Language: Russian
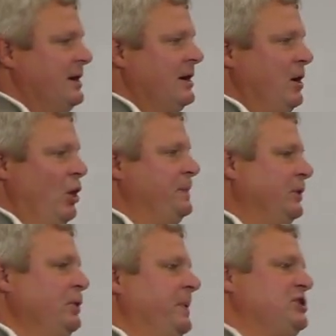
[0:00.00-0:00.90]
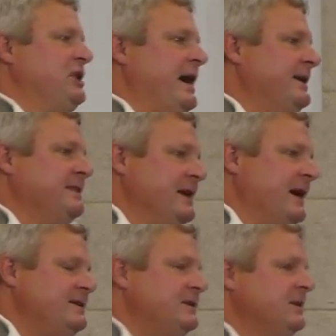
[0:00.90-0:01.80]
Он предупреждает
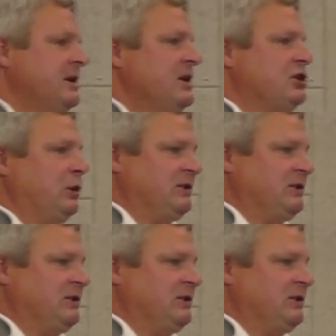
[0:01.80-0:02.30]
нас, что